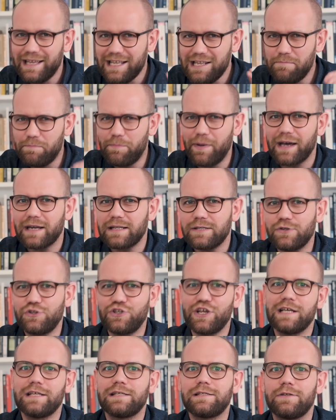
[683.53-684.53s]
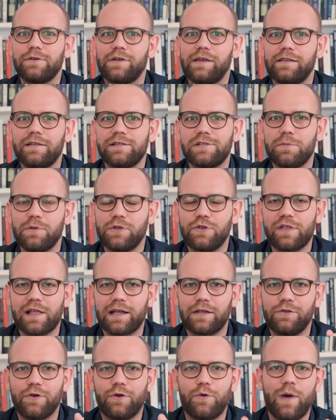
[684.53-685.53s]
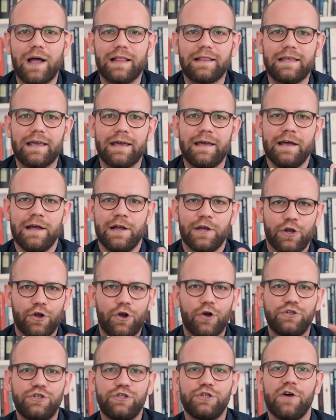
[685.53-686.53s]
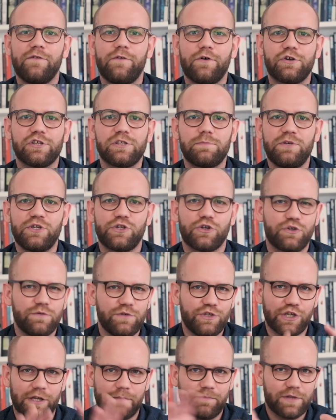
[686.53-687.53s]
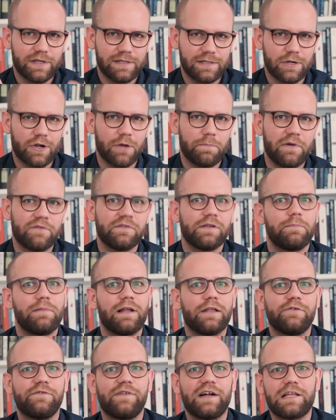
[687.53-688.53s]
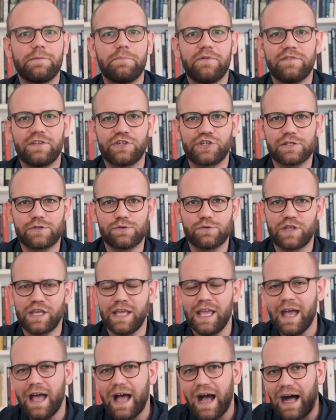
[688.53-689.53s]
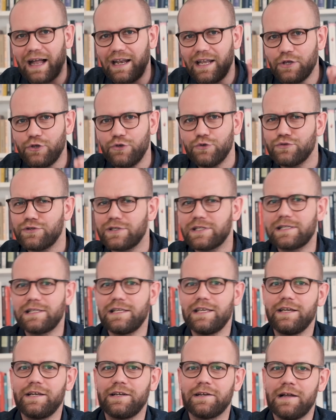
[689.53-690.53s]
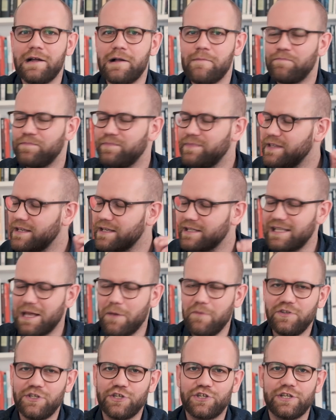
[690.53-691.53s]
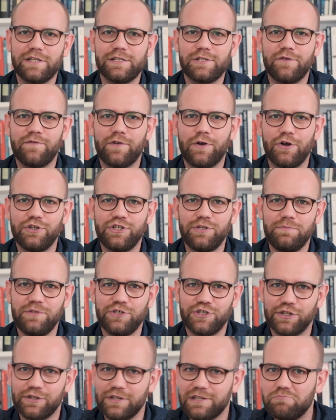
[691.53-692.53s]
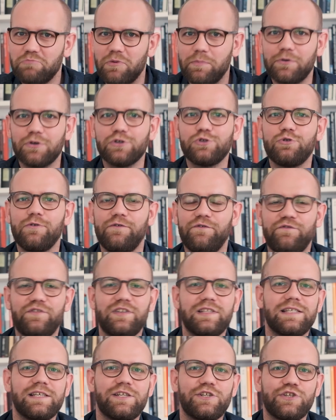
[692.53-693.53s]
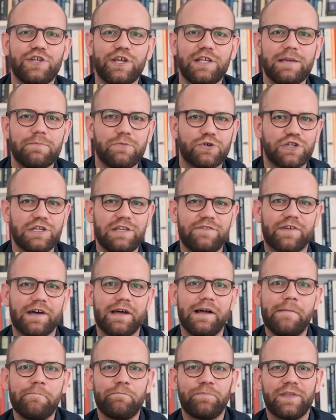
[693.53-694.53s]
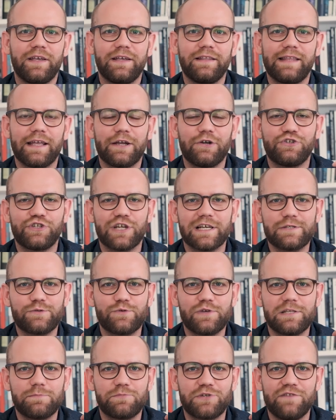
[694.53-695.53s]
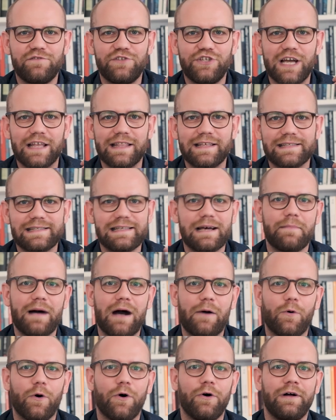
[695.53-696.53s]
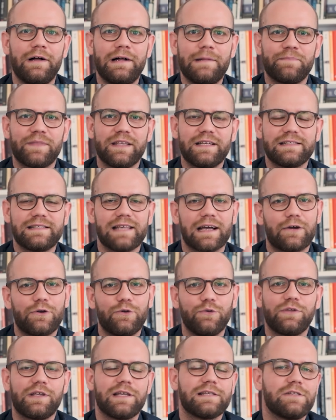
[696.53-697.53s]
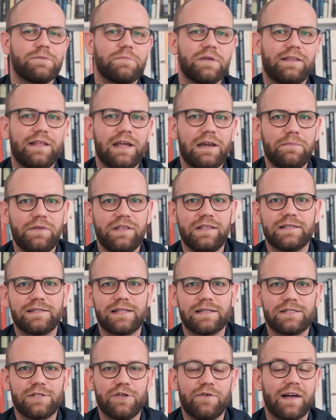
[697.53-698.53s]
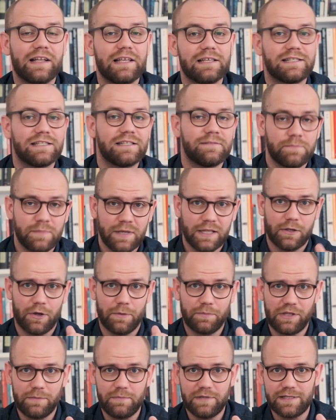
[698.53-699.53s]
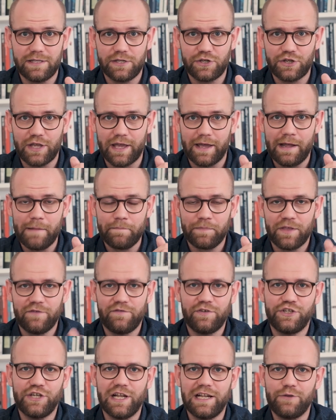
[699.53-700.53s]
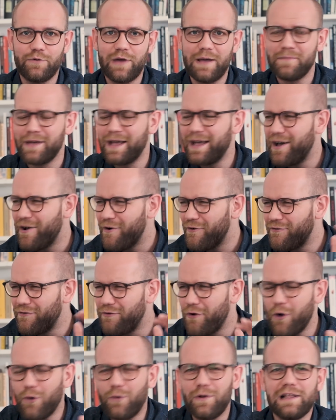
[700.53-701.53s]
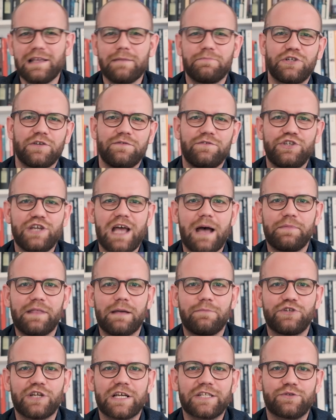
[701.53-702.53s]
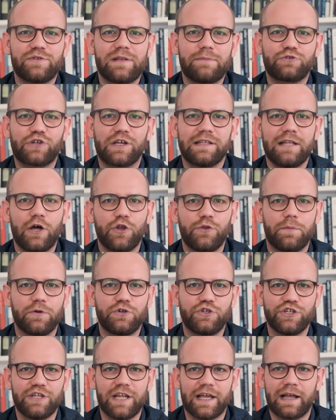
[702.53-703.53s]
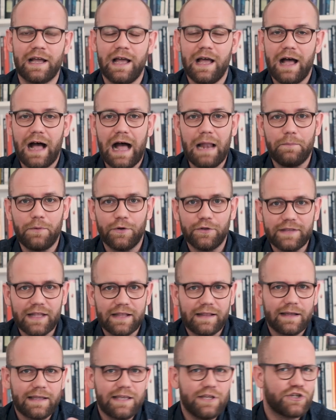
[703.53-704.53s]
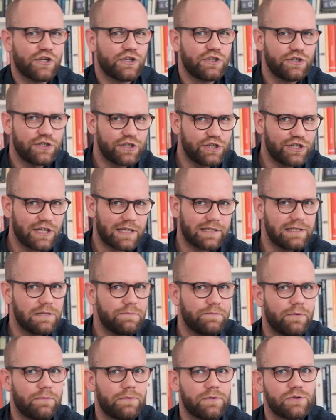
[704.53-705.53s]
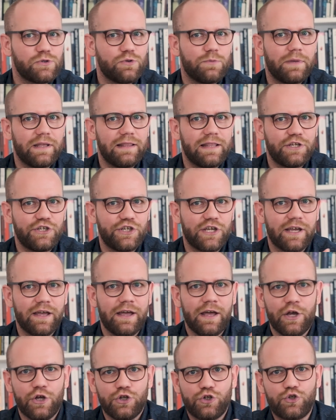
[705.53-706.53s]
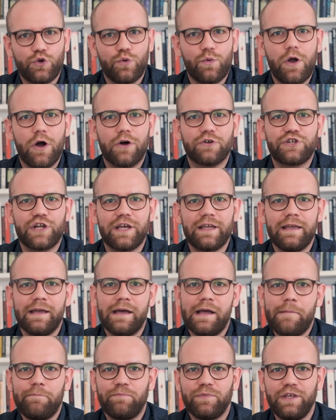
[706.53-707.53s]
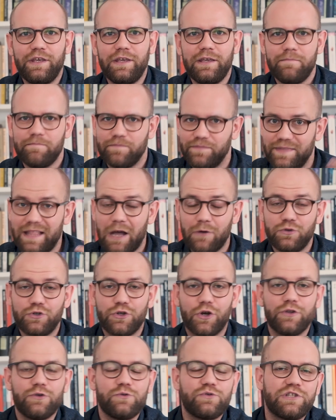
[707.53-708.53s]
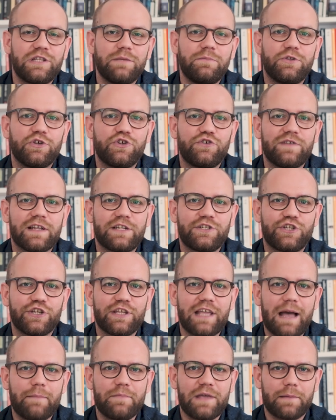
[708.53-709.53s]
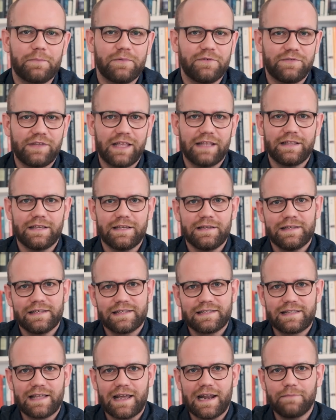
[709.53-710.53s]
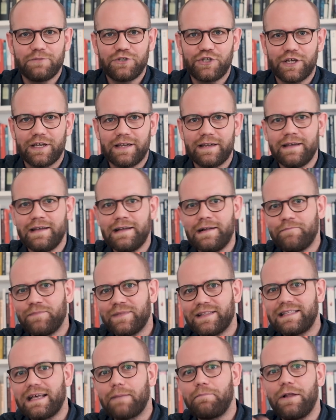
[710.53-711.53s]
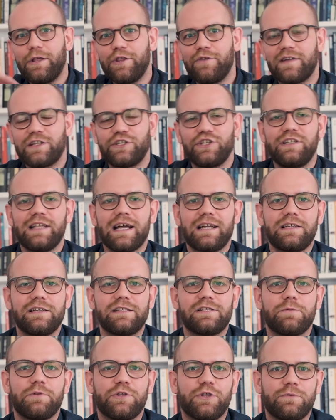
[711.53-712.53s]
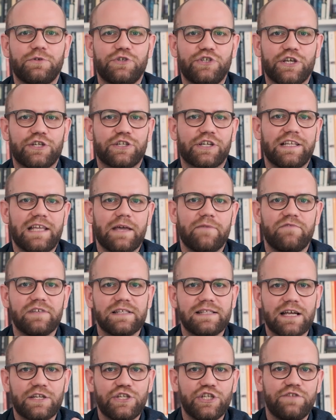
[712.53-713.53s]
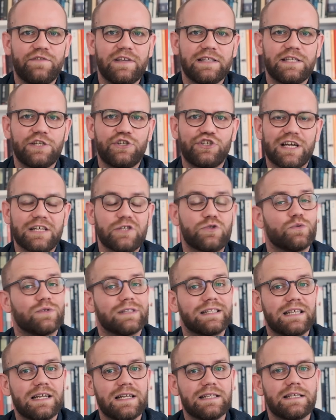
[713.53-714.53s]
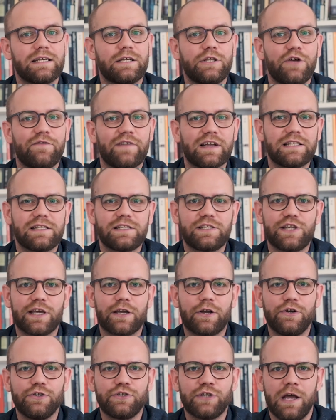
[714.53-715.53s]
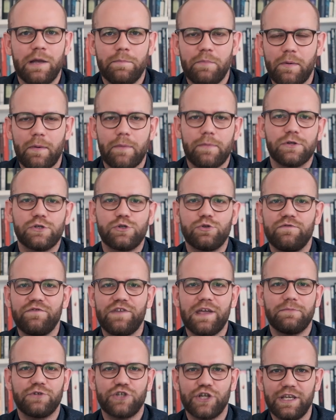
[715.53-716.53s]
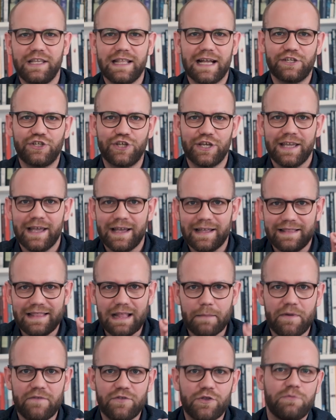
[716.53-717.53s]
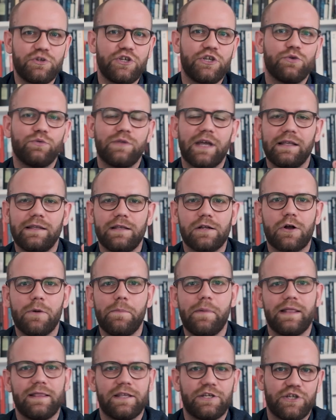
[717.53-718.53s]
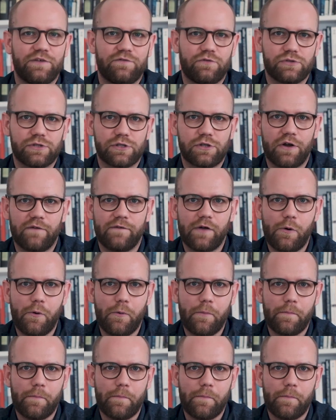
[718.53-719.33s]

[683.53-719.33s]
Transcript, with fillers: I bardzo często, kiedy sobie to tak dokładnie, godzinowo rozpiszę, oczywiście to jest tylko pewne planowanie, pewne szacunki, ale już z nich Niesamowicie często wychodzi mi, że to jest po prostu fizycznie niemożliwe. E, tego czasu jest przewidziane za mało, e, za krótkie sobie terminy zdecydowanie, zbyt optymistycznie wydzieliłem. W ogóle nie przewidziałem tam czasu na przykład na odpoczynek albo na takie rzeczy, że czasem po prostu będę się czuł gorzej i nauczony już tymi doświadczeniami, jakby wtedy staram się zaplanować inaczej sobie tą ścieżkę, nie wiem, wyznaczyć więcej czasu, zrezygnować z czegoś, bo po prostu wiem, że inaczej na pewno mi się nie uda i tylko będę się frustrował.